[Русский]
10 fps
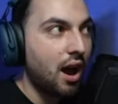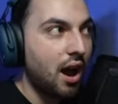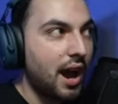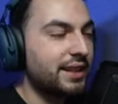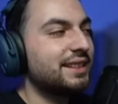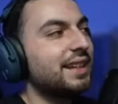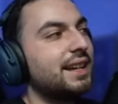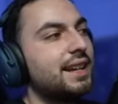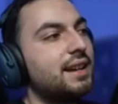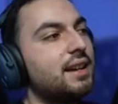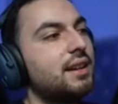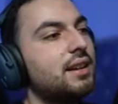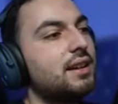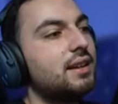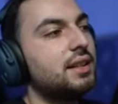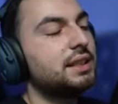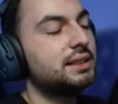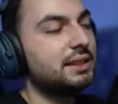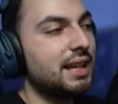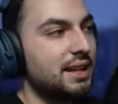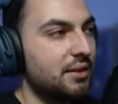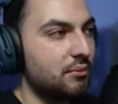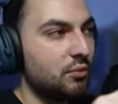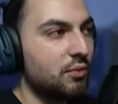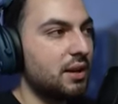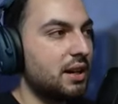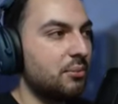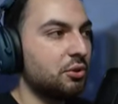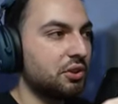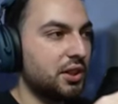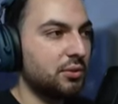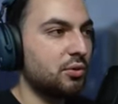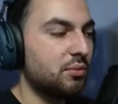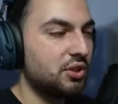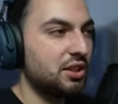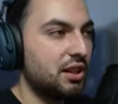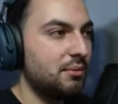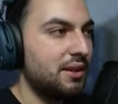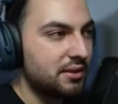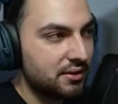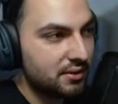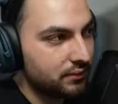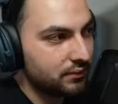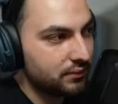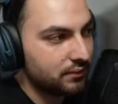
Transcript: Это та работа, которую мы ждали месяц. Ну,